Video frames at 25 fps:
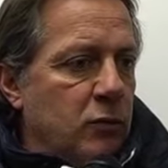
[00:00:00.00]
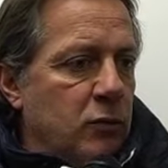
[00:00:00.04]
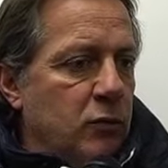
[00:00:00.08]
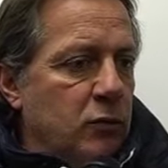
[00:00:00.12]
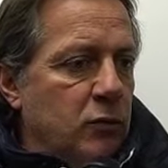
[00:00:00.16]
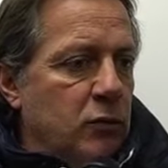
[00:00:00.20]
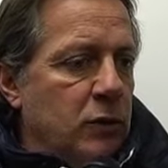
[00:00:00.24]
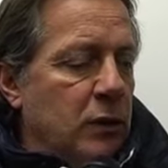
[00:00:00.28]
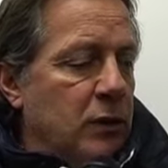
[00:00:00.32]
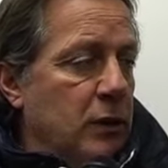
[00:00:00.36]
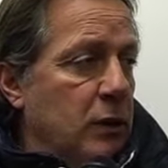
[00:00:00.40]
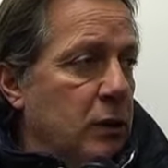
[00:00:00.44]

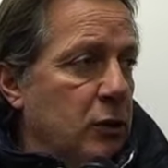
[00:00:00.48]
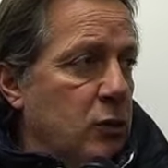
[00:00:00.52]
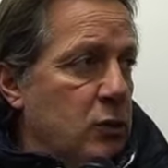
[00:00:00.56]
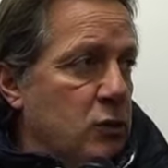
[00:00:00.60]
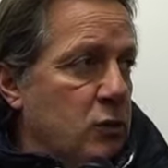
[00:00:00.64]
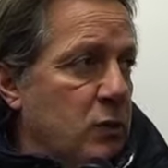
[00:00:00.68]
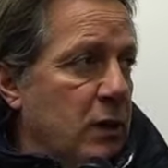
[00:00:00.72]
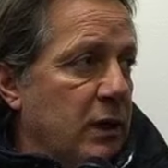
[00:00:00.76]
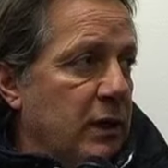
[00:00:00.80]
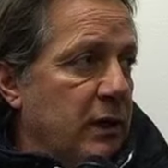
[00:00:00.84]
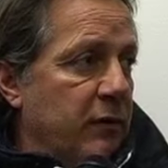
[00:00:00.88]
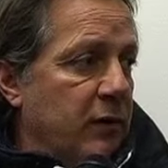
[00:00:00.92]
una delle due
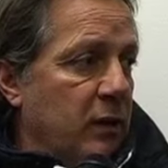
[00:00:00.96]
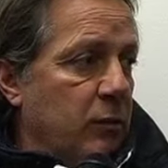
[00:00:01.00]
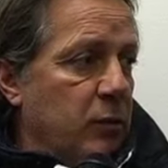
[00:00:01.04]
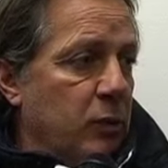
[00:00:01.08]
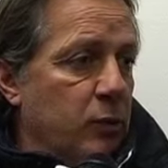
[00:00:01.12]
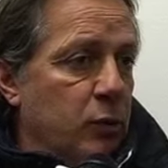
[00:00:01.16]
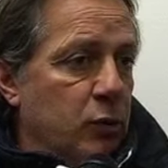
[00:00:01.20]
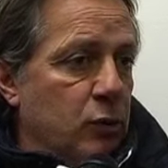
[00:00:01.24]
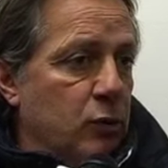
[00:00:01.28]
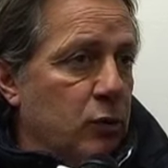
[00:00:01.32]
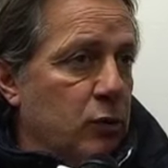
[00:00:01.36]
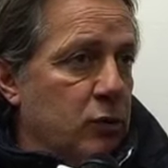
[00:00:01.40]
squadre
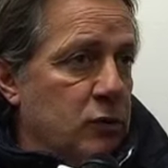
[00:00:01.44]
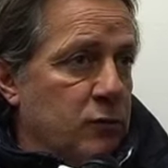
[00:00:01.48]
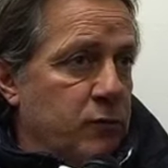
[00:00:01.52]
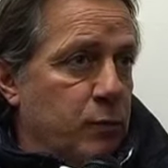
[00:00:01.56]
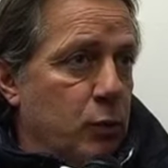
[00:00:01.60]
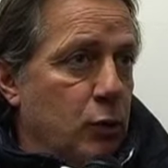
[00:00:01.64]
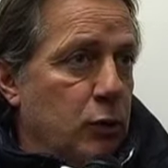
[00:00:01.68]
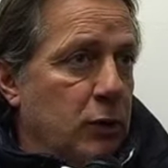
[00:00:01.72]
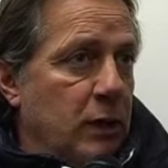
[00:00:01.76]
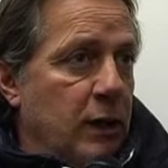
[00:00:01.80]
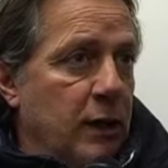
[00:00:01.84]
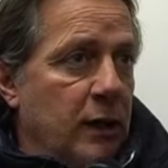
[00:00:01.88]
avrebbe potuto
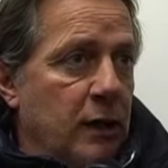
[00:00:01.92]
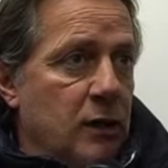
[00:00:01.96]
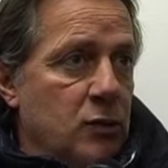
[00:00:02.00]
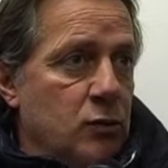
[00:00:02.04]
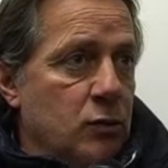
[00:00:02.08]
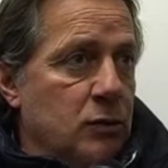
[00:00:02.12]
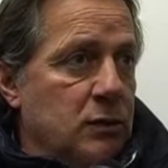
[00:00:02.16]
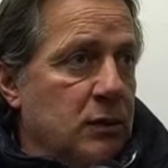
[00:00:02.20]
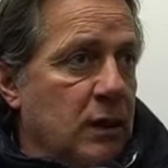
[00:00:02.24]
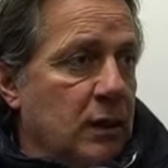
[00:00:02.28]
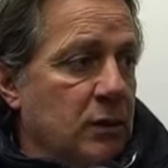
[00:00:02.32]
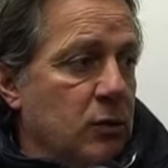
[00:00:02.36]
sbloccare il
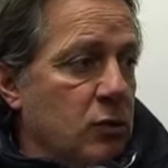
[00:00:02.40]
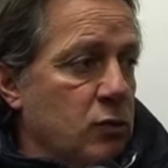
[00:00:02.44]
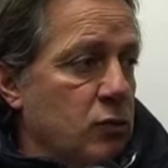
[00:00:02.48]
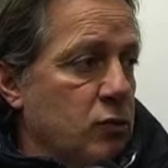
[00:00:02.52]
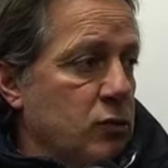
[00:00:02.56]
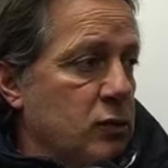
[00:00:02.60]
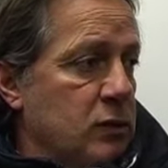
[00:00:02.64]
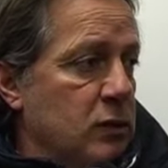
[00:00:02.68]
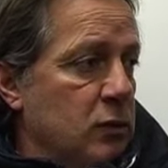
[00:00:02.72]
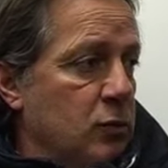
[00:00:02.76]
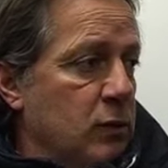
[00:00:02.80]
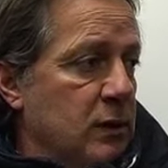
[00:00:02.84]
risultato
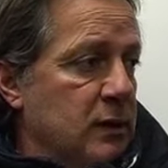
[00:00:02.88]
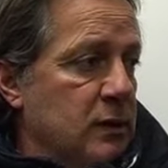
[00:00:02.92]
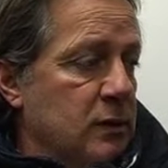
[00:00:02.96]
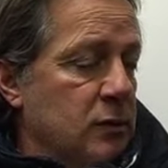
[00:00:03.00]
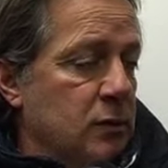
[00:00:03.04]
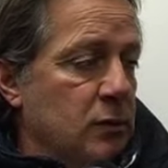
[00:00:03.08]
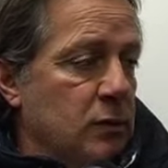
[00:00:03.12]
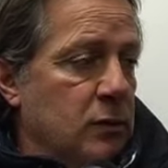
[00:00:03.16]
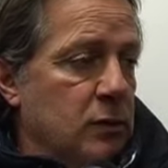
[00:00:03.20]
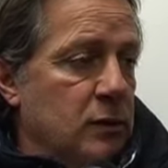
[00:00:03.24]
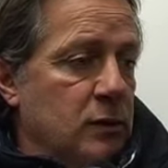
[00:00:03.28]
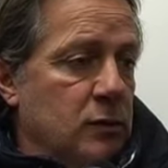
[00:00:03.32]
su,
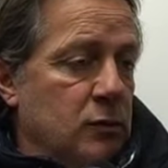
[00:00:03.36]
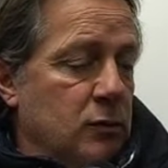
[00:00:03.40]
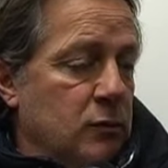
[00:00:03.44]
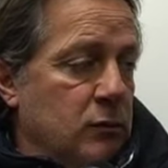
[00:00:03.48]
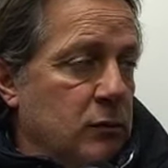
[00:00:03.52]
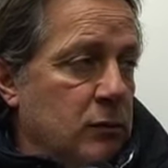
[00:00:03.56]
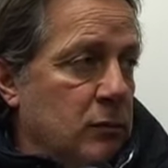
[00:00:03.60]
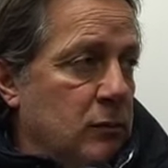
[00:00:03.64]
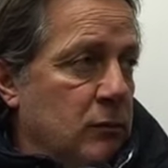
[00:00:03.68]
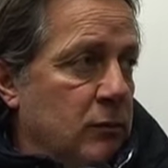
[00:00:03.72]
situazioni, su,